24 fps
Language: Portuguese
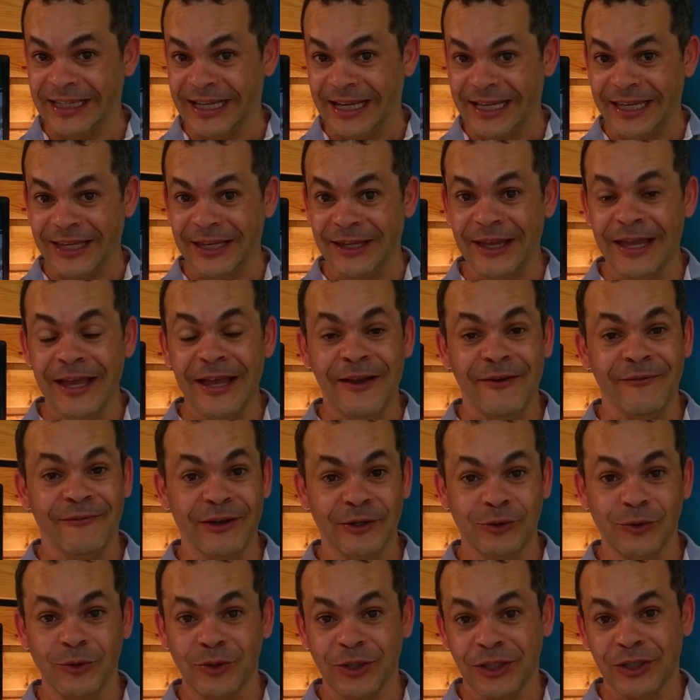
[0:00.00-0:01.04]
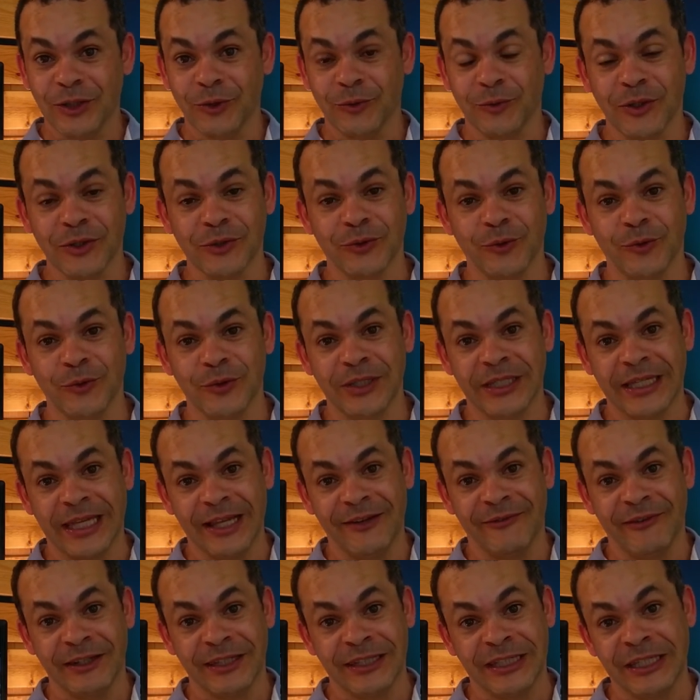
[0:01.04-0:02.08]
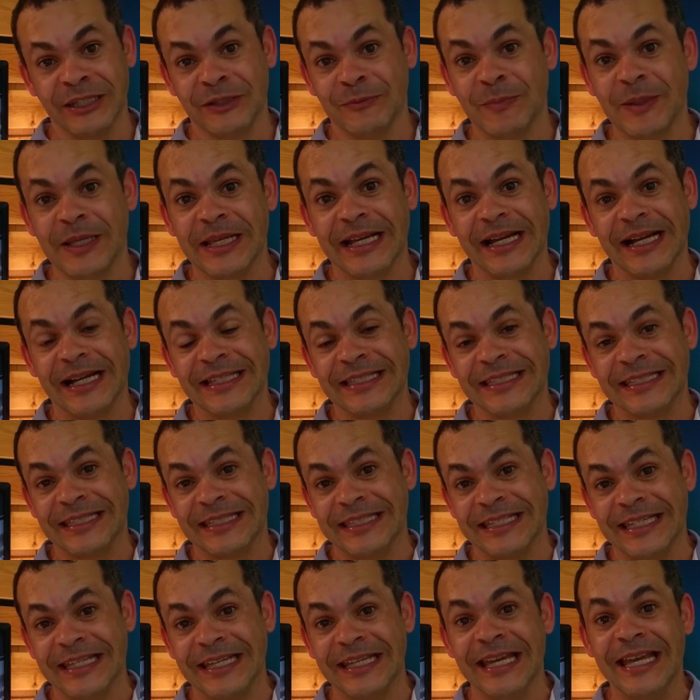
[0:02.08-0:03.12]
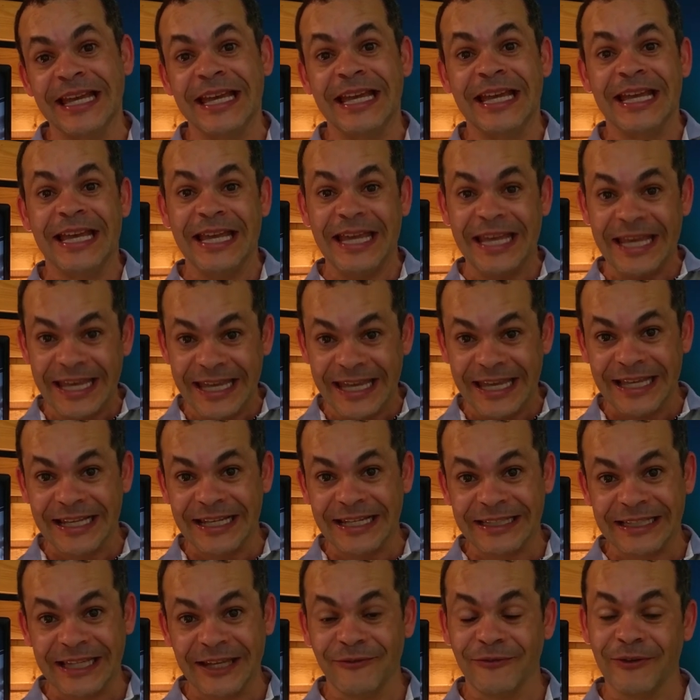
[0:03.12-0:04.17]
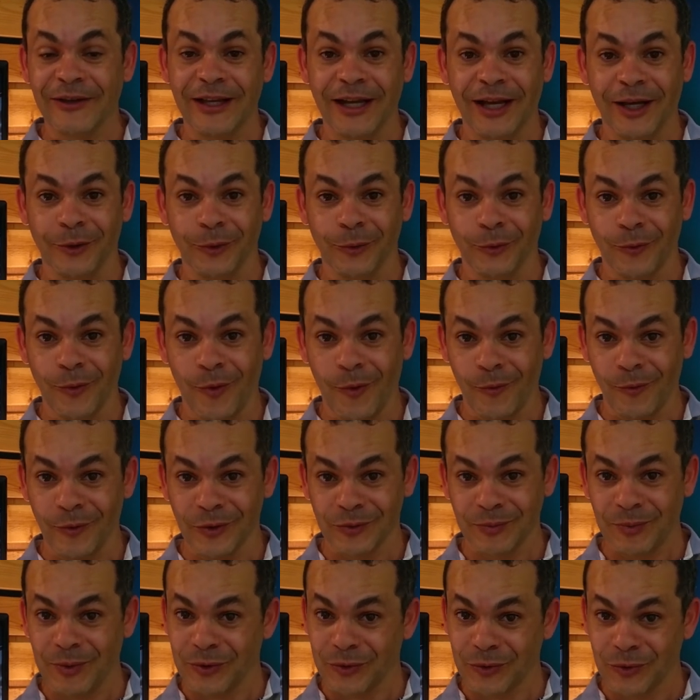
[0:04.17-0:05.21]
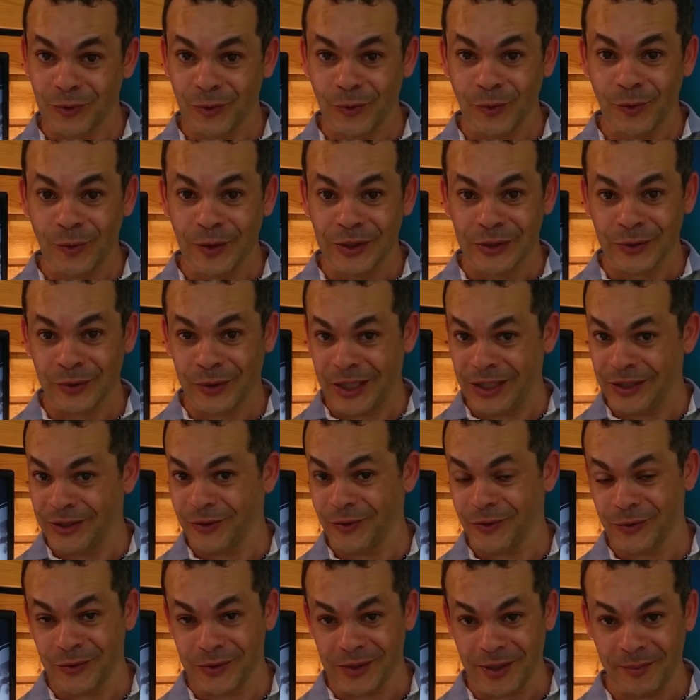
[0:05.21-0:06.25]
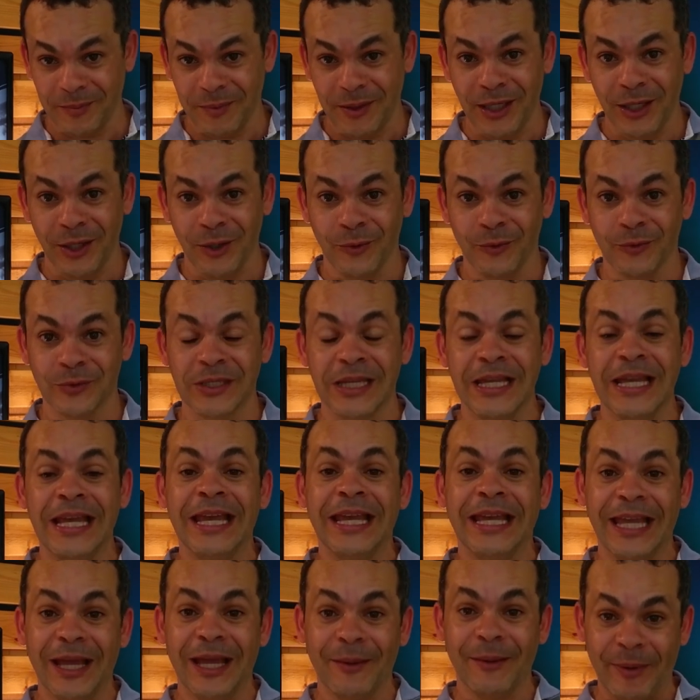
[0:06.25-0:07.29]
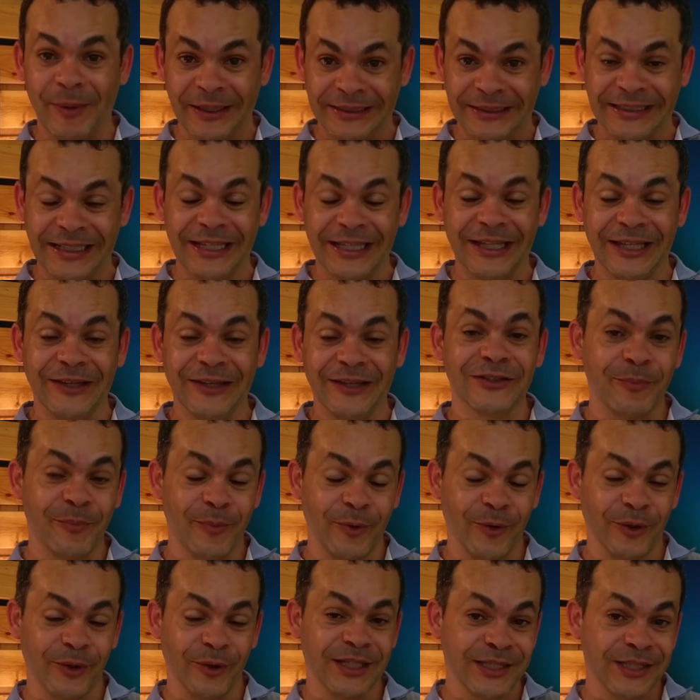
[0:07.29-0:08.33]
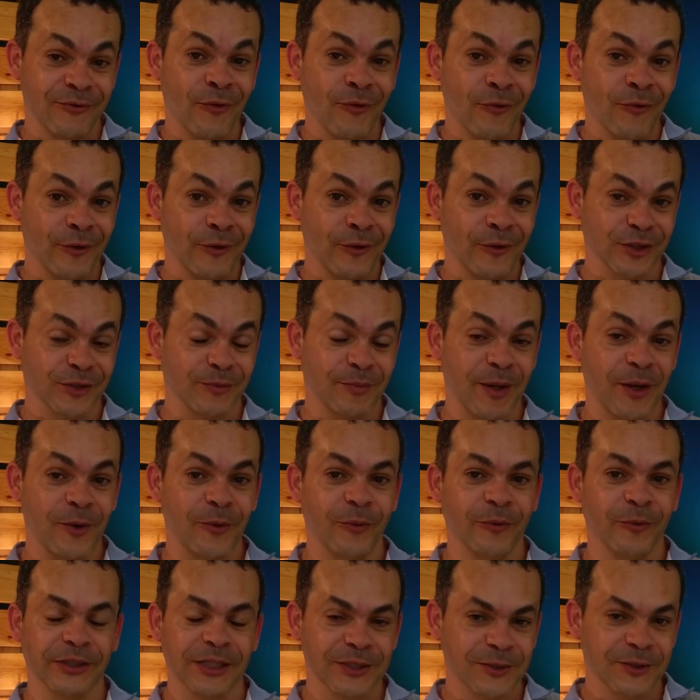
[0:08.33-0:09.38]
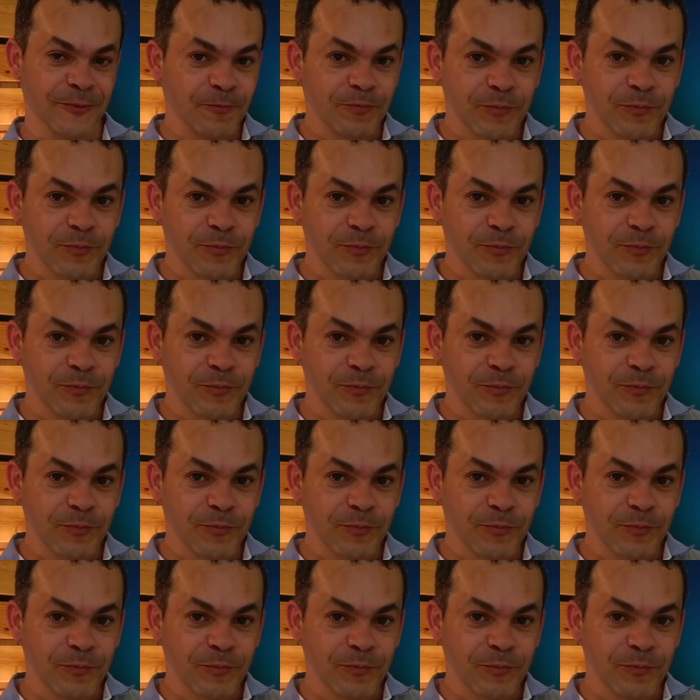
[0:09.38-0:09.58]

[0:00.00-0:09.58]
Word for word: E aí vai surgir situações em que ele vai te explicar se ele tem ficado com algumas pessoas, quem são seus amigos, e a partir daí você pode desenvolver outras perguntas.